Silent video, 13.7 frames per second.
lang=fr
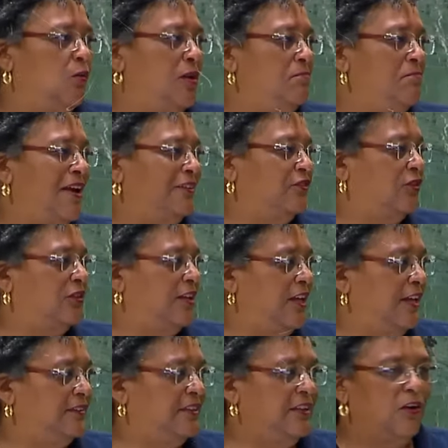Et au début de cette
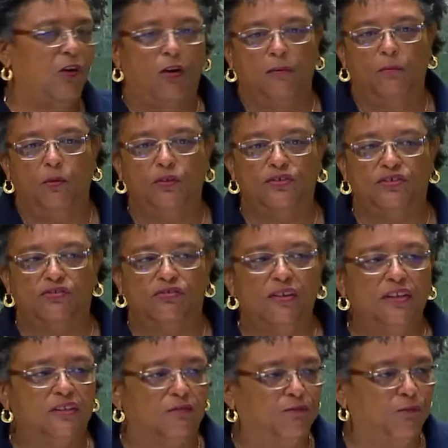année, nous nous sommes
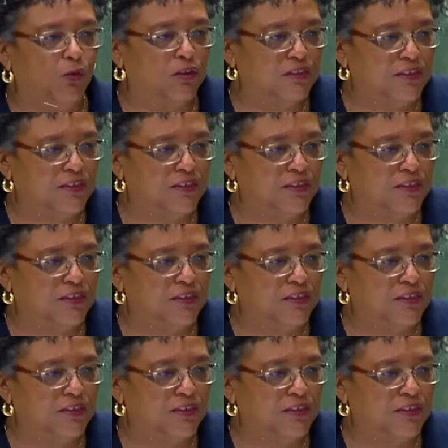réunis